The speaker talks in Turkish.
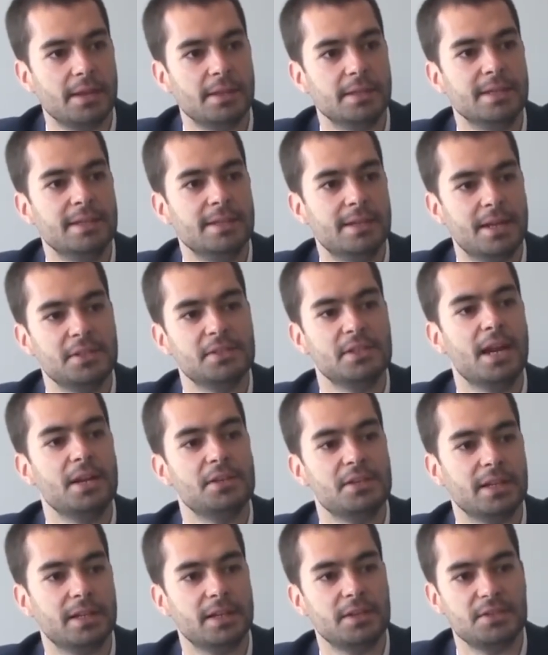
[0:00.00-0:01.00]
Yani ihraç
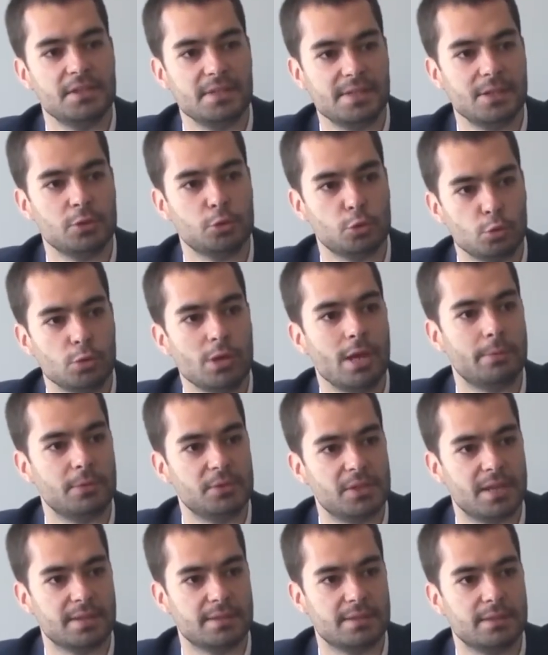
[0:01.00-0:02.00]
gerçekleşirse şunu
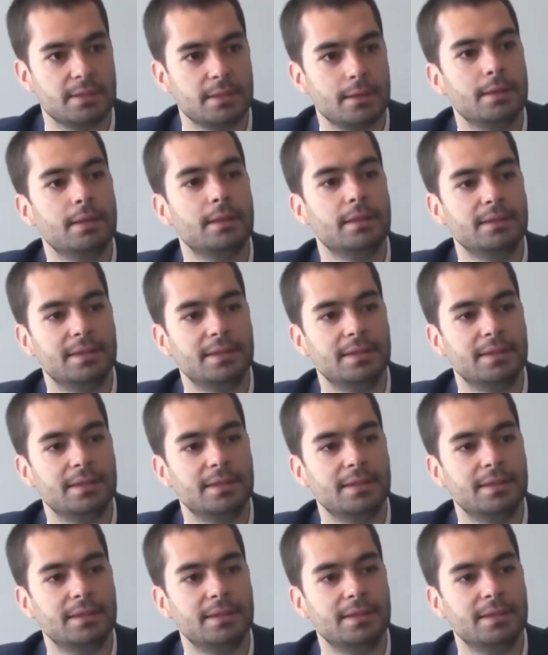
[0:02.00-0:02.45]
yapacağız